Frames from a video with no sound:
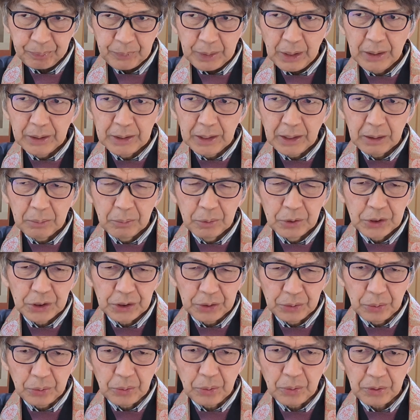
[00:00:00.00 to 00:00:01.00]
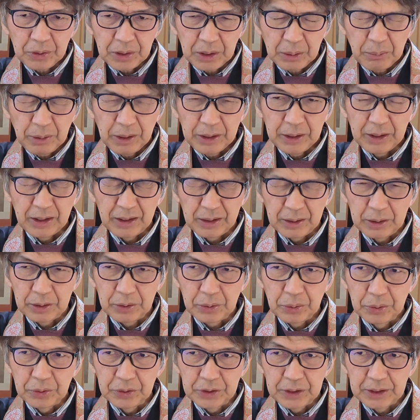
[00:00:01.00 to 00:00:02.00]
だからもちろんコロナ前なんて
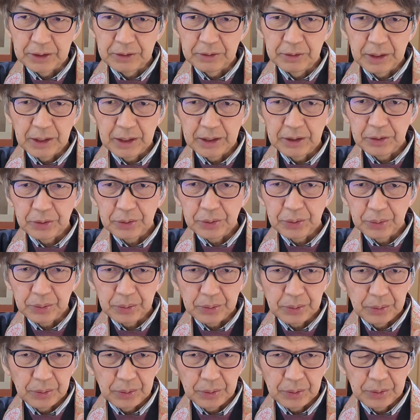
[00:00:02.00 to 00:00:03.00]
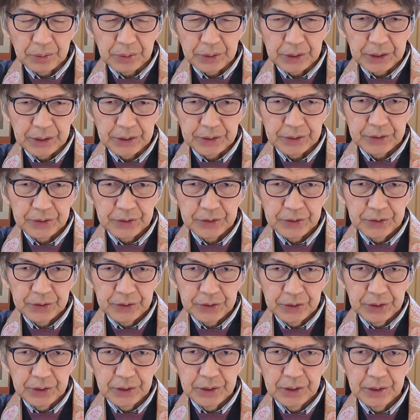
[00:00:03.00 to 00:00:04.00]
当然ぐらいのところで
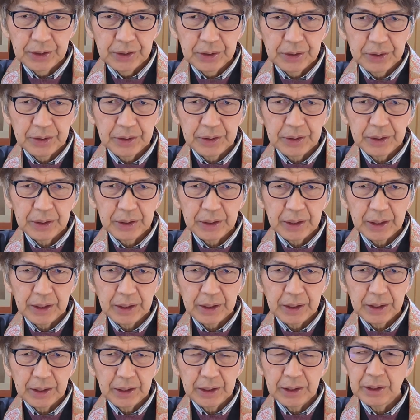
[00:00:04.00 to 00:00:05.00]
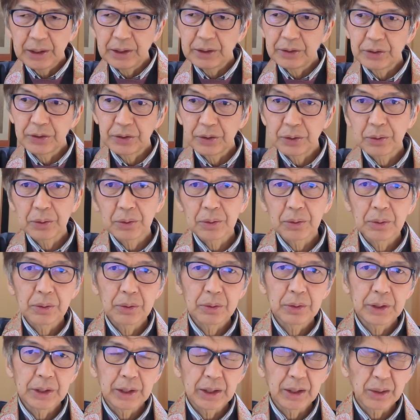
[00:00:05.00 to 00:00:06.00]
す。で、えー、そ
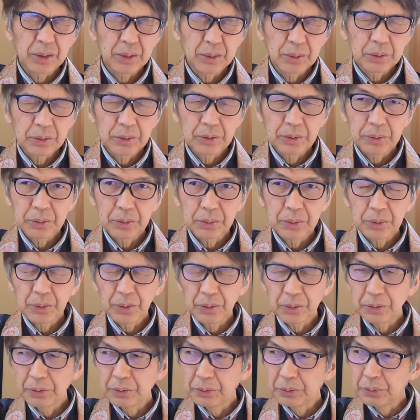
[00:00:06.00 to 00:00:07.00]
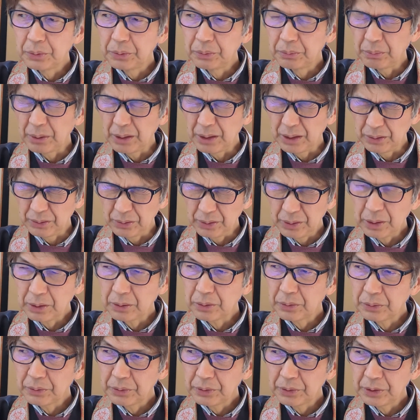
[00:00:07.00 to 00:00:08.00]
こでこ、このまあ言うたら
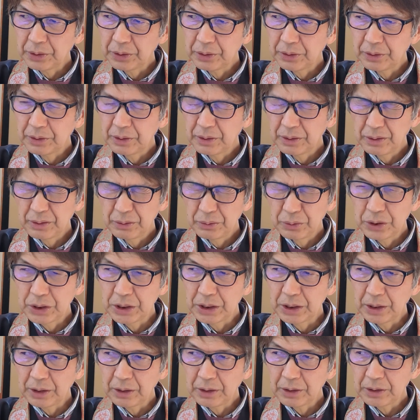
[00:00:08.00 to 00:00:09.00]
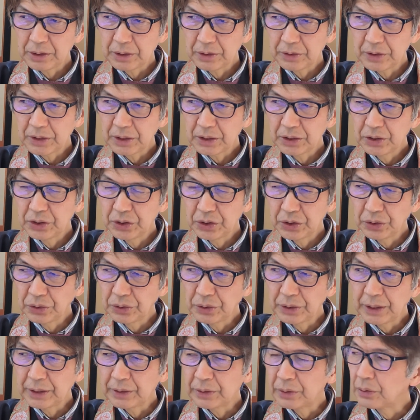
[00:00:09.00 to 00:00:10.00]
本当に失われた30
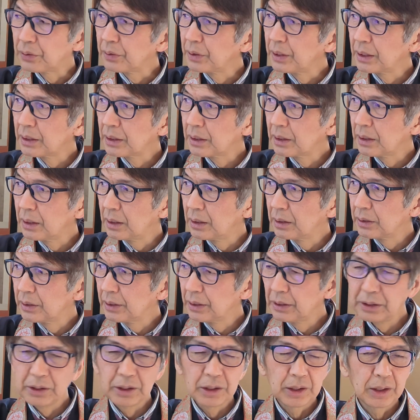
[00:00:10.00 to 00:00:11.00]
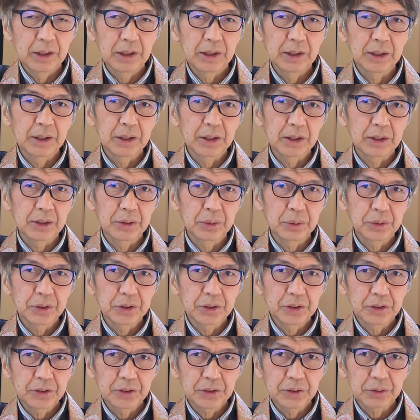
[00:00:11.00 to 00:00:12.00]
年の中で、えー、共
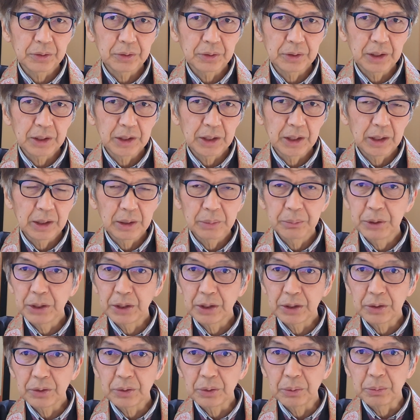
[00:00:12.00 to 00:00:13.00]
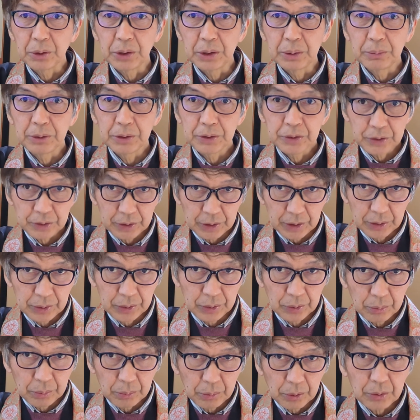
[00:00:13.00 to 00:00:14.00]
通するお悩みやと思いますけ
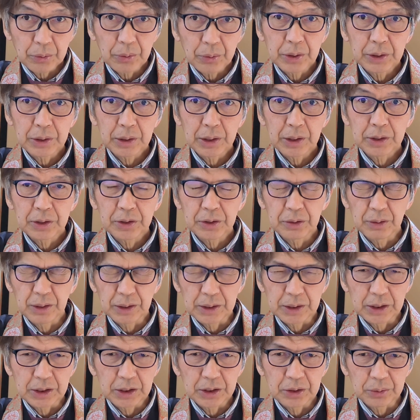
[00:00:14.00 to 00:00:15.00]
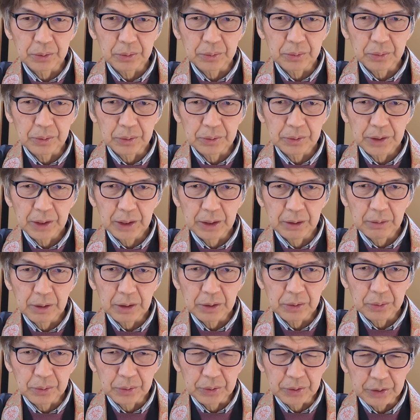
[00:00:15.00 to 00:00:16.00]
どもこれに対する私の答えは
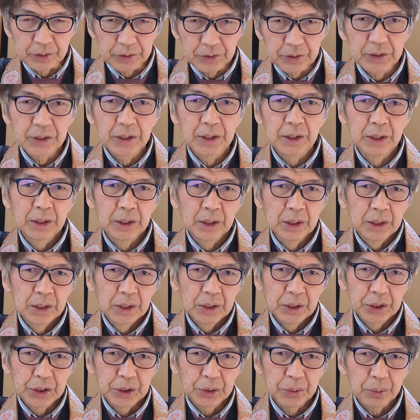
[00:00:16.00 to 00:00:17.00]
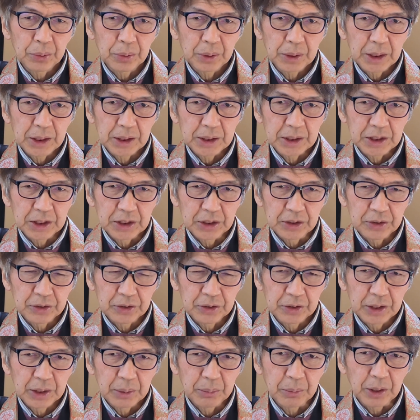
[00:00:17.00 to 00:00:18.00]
こうです。日本が沈
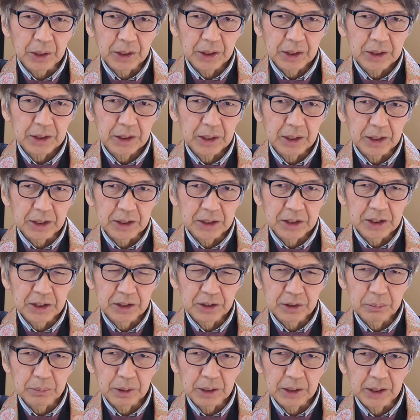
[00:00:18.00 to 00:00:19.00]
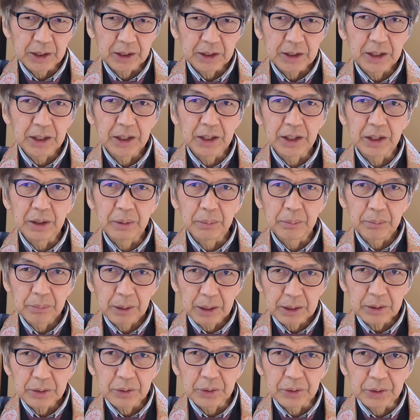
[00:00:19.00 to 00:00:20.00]
んでもあなたが沈まなけれ
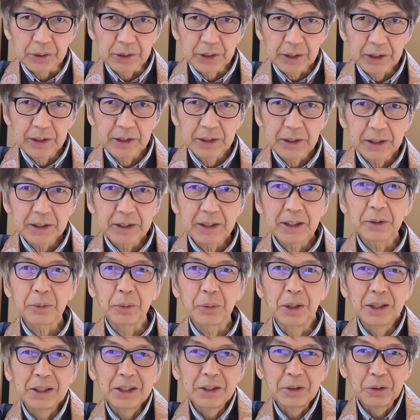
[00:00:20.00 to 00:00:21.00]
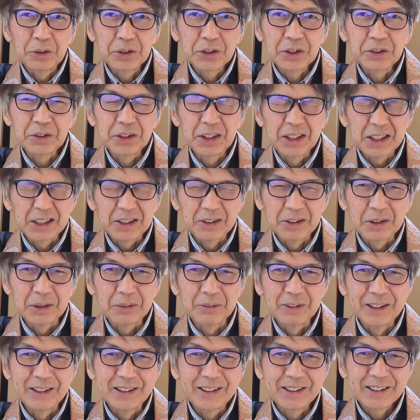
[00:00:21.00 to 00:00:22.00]
ばというね大体これで予想できると
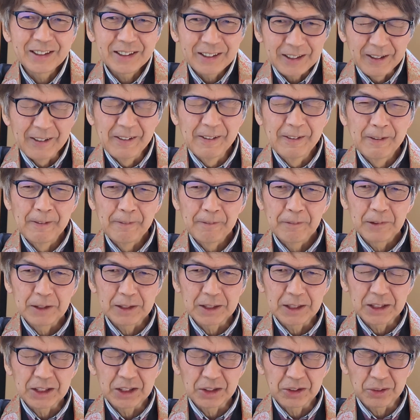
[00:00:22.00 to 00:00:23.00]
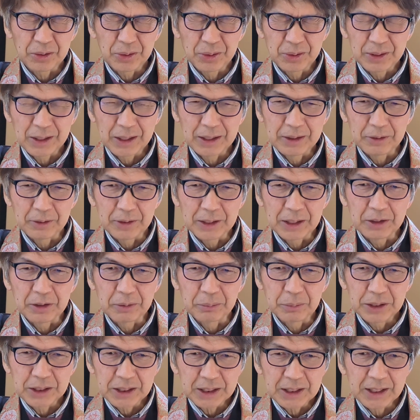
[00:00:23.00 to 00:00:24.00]
思いますね私の答えの内
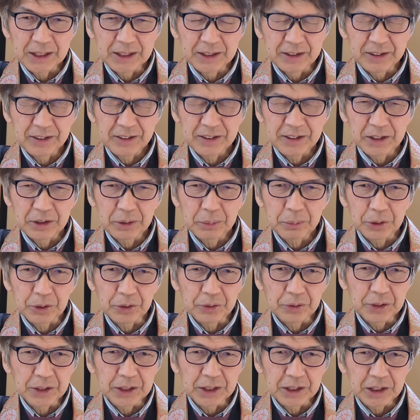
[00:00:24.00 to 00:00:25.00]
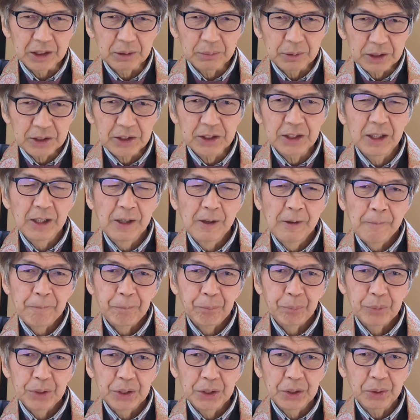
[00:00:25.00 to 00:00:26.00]
容短いですけれども読んでいきます
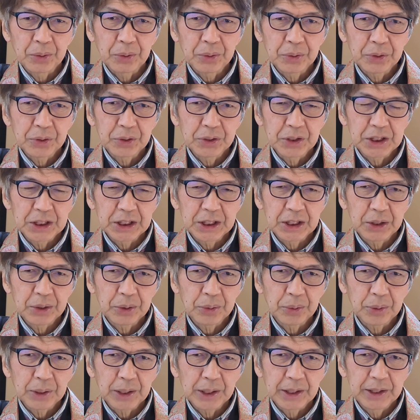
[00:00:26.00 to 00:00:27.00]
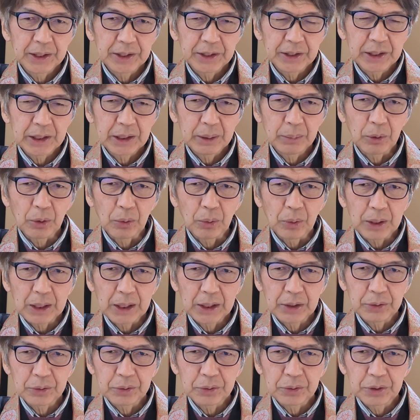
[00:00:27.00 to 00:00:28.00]
日本の人口が減っても
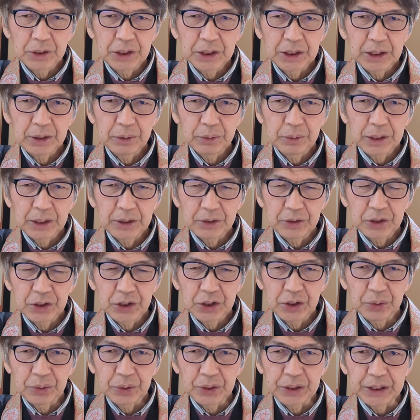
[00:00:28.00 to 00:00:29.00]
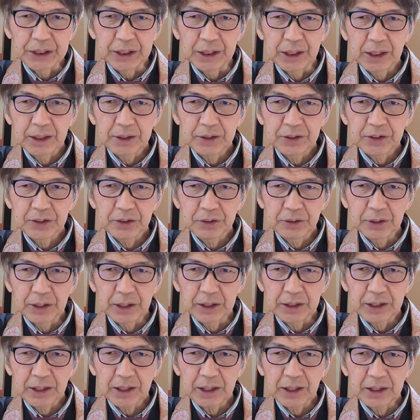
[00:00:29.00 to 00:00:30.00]
他の国で売れる商品が作
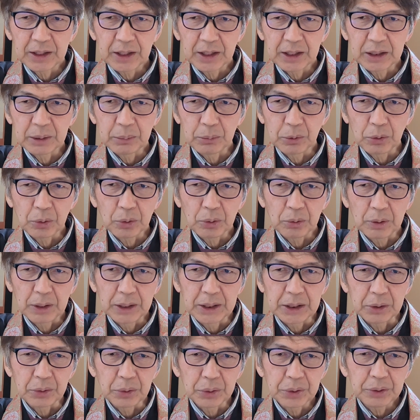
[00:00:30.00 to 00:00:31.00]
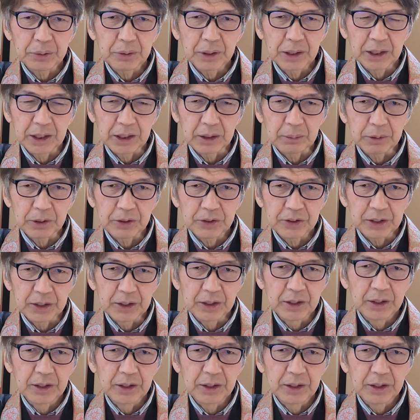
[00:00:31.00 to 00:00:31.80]
れたら何も怖いことはありません